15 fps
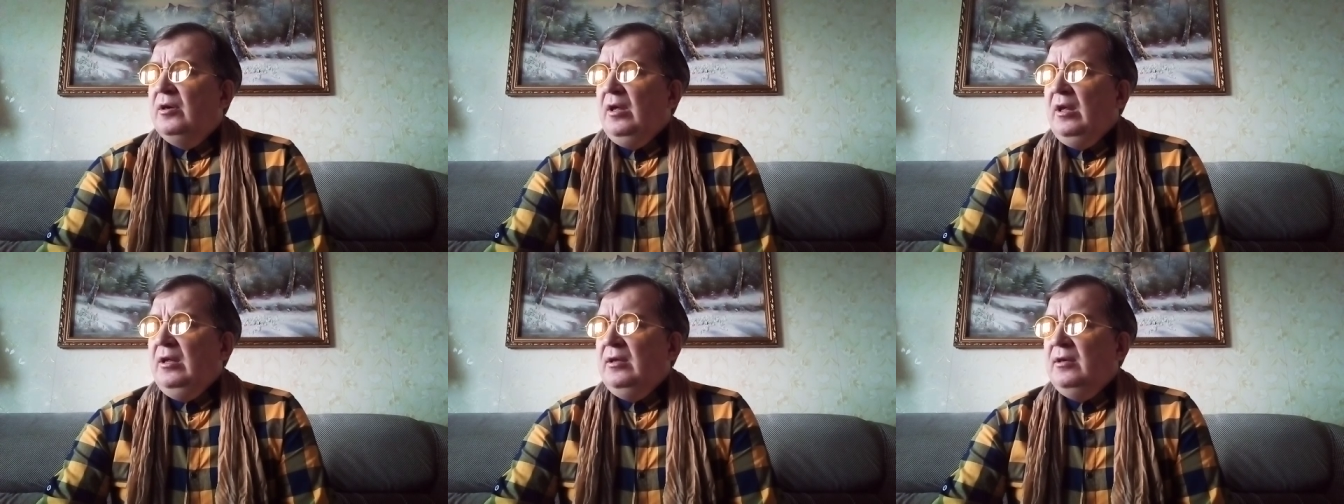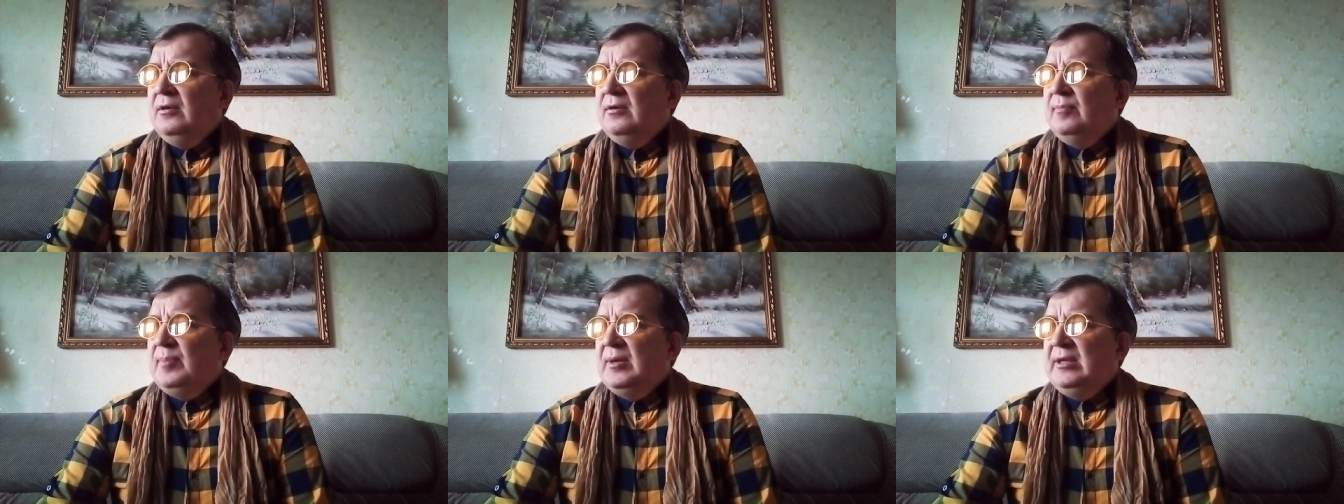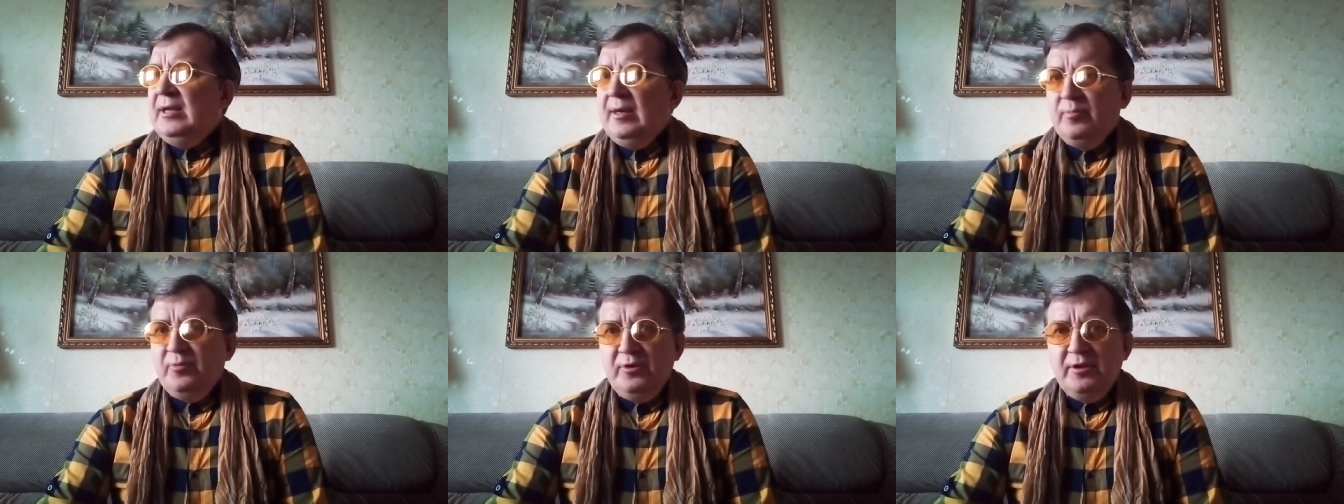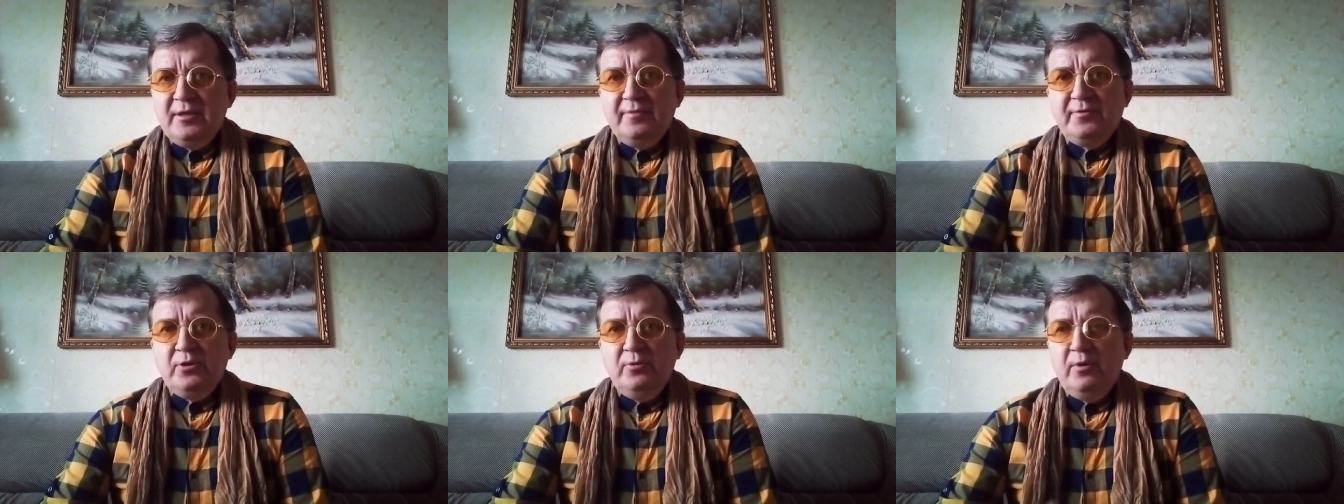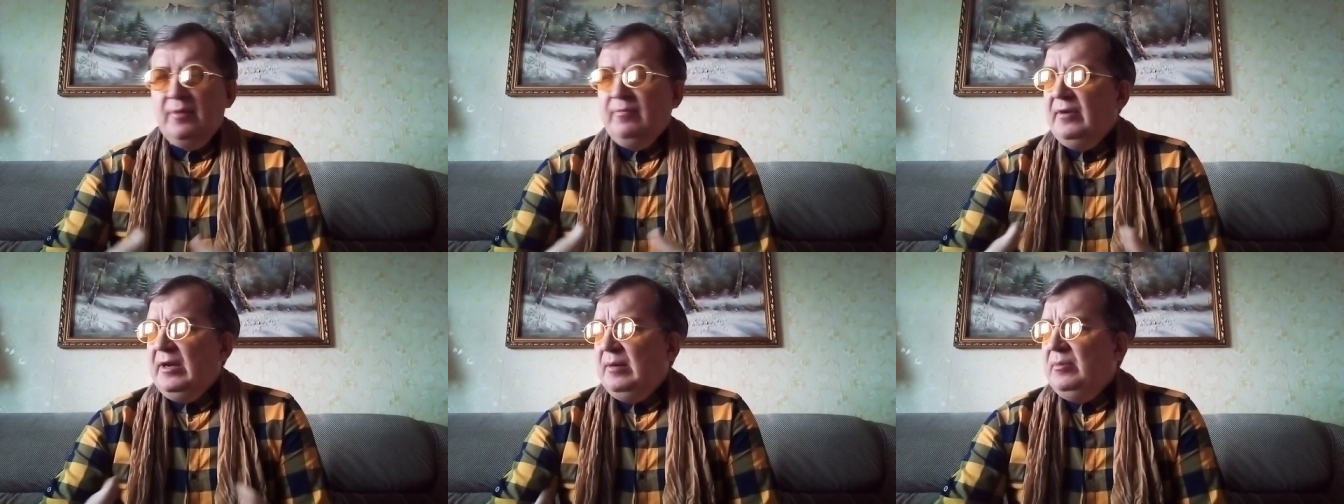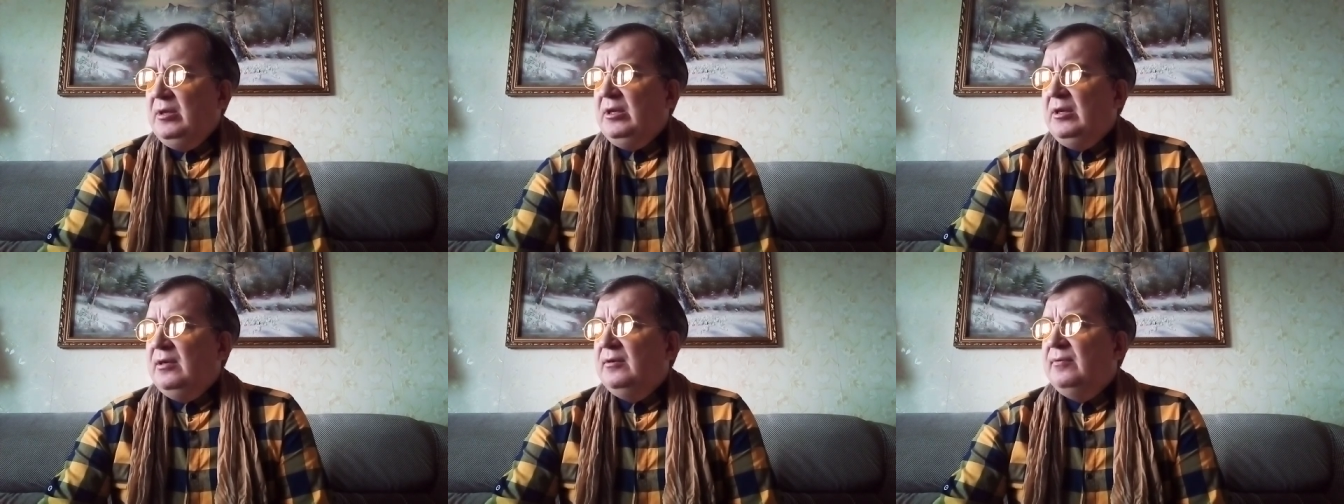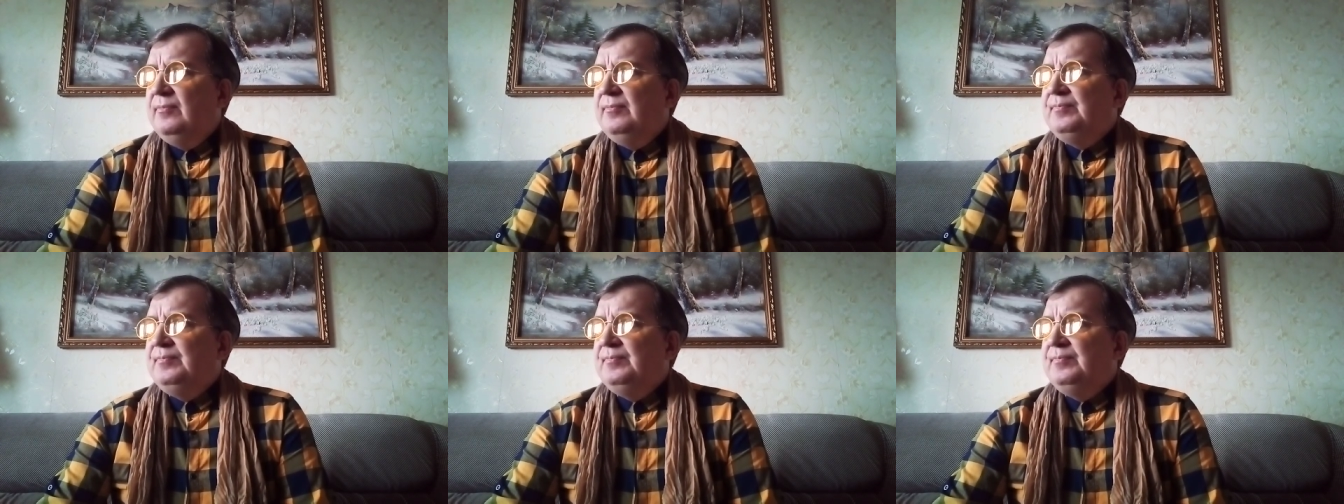И потребуется в скором времени